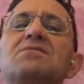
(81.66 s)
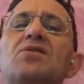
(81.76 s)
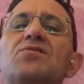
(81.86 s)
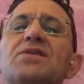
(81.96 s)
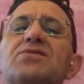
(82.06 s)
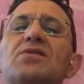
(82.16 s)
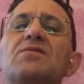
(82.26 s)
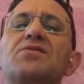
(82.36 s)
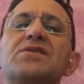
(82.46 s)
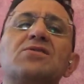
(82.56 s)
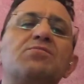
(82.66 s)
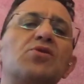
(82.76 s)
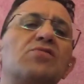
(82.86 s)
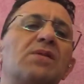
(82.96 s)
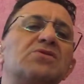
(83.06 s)
Ho fatto, ho fatto,
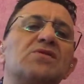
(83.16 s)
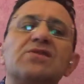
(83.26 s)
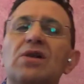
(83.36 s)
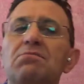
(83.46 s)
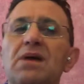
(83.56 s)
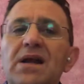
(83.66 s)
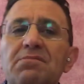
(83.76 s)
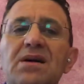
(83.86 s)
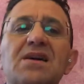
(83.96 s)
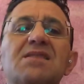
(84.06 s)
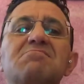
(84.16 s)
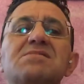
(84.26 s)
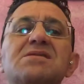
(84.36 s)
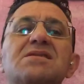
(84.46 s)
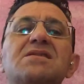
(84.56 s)
poco fa mi sono fatto la barba e
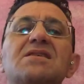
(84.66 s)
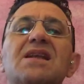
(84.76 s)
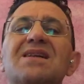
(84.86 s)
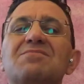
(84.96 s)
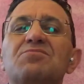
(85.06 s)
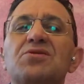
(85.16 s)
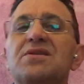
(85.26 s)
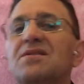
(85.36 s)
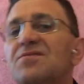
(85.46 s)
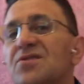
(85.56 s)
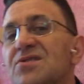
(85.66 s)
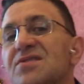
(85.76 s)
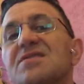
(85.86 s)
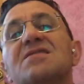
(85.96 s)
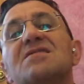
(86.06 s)
mi, la, un po' di...
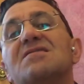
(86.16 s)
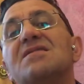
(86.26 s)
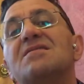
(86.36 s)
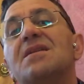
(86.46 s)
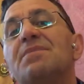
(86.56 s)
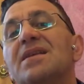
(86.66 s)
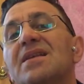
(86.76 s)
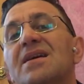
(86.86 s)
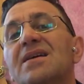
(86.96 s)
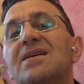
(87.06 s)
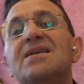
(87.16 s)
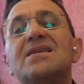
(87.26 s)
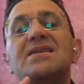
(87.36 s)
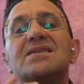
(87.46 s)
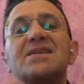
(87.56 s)
forse la pelle
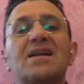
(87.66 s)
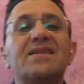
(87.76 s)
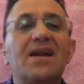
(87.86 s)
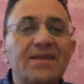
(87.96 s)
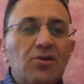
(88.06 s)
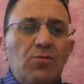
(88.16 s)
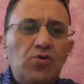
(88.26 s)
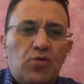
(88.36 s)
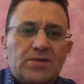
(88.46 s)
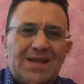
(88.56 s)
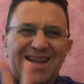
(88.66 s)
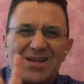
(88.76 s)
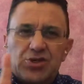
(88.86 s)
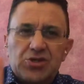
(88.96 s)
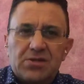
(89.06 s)
si è alterata. Comunque sì,
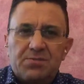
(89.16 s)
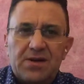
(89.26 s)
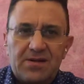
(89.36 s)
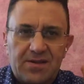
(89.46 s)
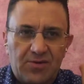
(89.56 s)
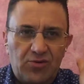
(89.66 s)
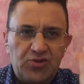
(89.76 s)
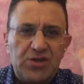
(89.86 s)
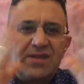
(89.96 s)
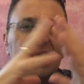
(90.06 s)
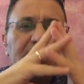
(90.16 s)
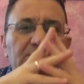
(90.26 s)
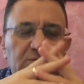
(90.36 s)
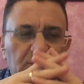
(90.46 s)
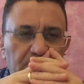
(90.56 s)
lasciate perdere,
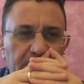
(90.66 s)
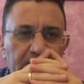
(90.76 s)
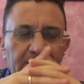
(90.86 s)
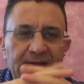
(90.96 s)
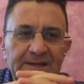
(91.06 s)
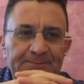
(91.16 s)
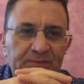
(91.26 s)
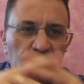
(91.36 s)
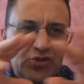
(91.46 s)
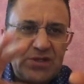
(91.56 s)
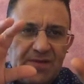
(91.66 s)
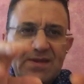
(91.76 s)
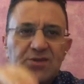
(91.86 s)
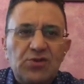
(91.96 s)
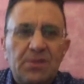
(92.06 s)
concentratevi sul video,
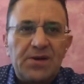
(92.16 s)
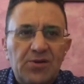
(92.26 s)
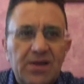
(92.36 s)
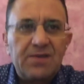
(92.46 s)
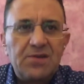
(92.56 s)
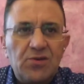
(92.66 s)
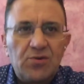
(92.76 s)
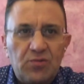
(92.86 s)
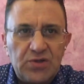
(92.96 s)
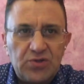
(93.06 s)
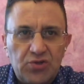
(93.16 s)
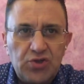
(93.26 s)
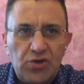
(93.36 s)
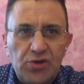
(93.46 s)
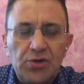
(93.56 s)
concentratevi sulla parola che vi do questo
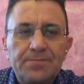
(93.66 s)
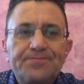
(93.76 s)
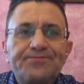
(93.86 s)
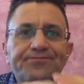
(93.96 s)
giorno,